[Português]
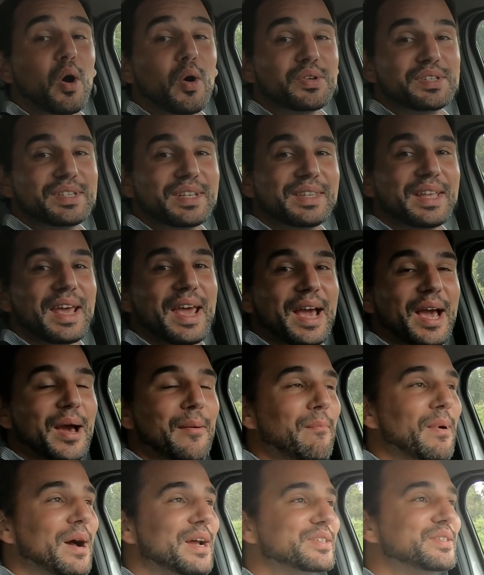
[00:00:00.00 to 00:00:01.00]
ou se até é
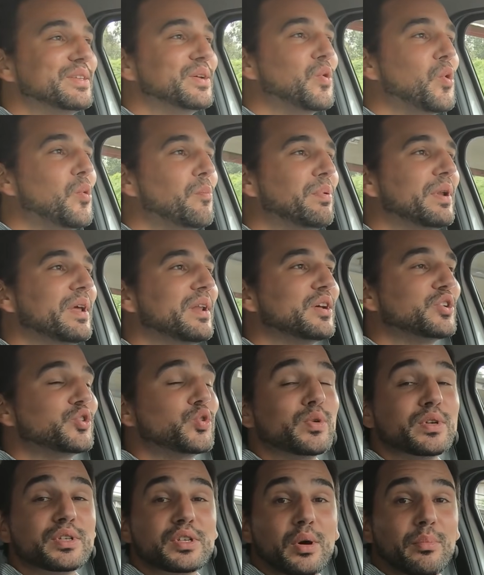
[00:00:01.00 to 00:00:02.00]
capaz de cumprir as
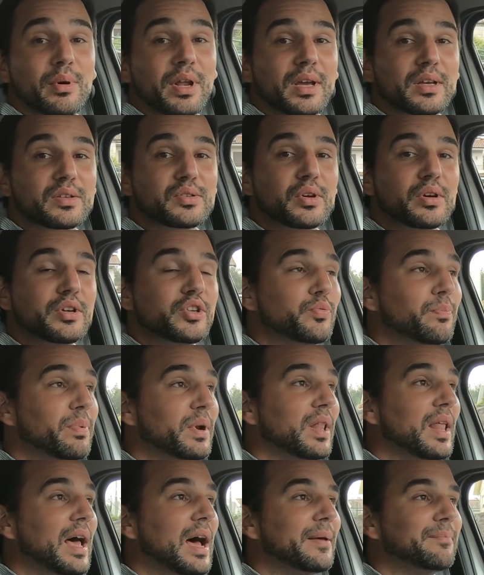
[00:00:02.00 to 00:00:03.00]
suas obrigações
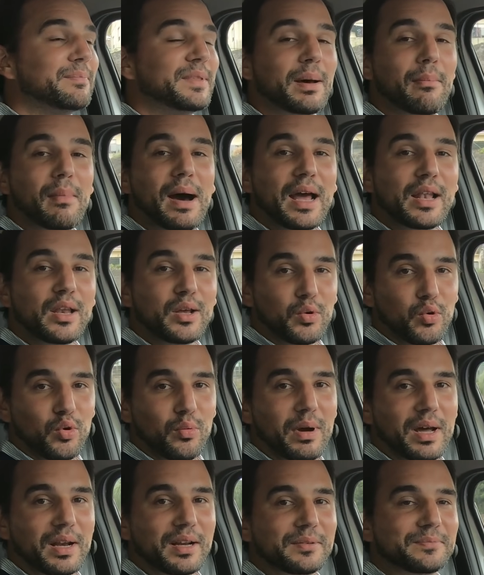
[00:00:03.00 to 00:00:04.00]
para lá da malha
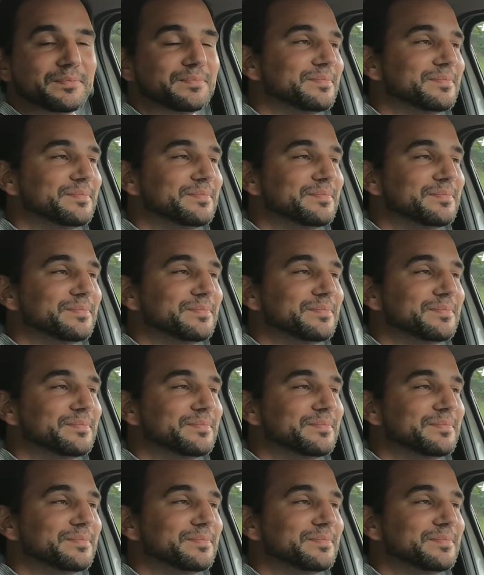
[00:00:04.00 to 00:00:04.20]
urbana.